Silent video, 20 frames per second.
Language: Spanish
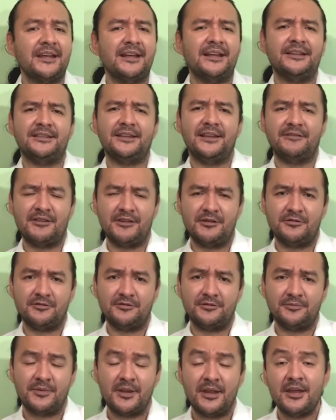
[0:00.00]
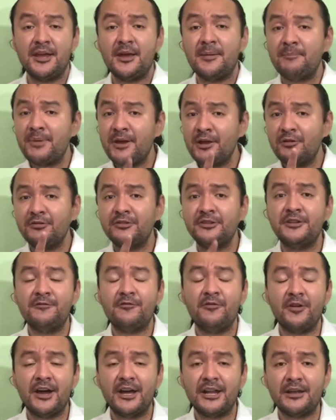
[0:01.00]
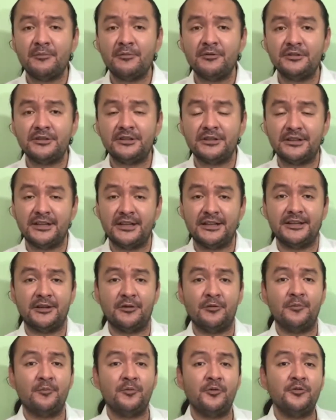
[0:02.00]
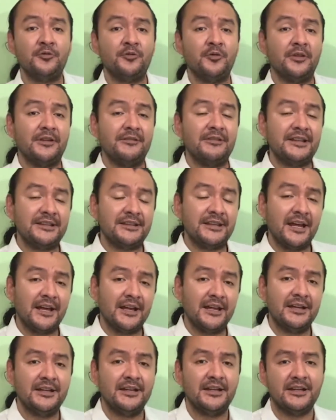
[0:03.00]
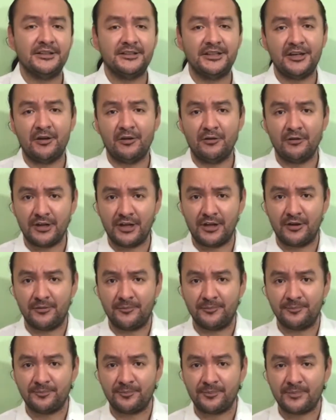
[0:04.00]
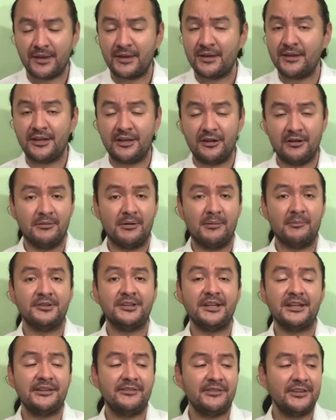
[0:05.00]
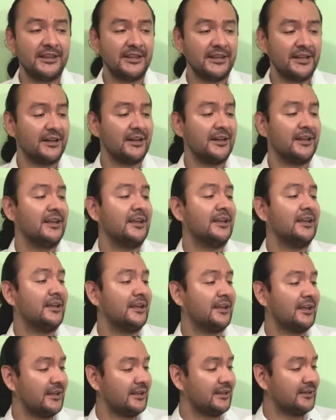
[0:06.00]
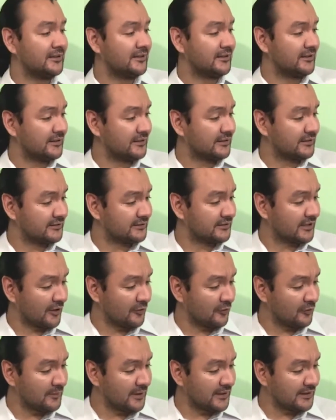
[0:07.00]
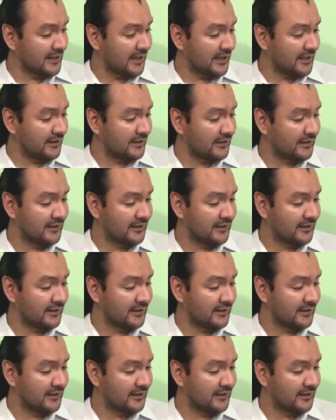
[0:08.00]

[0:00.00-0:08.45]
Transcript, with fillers: este virus. Pero nos enfocaremos desde un punto de vista psicológico y lo vamos a dividir en salud mental